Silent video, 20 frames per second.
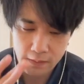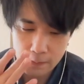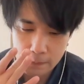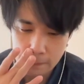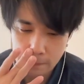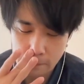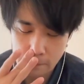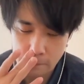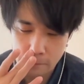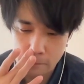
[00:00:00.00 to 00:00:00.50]

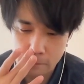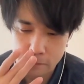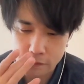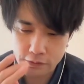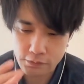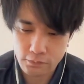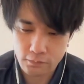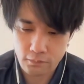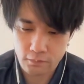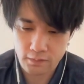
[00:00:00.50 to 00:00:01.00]
どうし
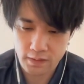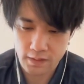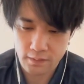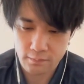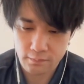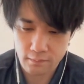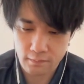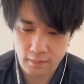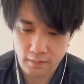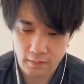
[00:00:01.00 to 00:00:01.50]
ようこう何
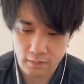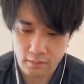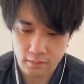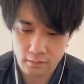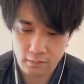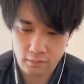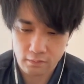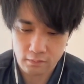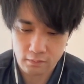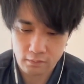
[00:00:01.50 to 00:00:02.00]
フロア
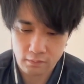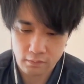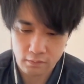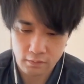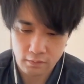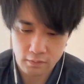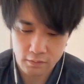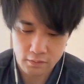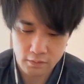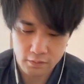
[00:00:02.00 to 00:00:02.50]

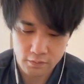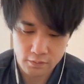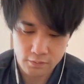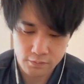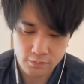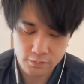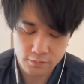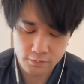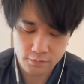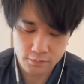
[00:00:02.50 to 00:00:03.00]

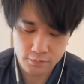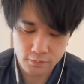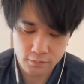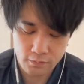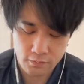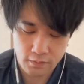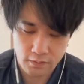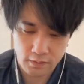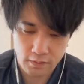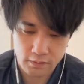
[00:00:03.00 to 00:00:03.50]

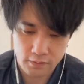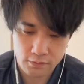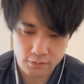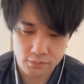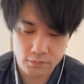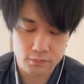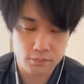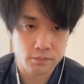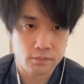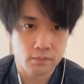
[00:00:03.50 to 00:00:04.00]
14か
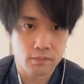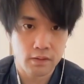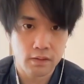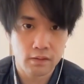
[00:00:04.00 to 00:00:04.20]
15が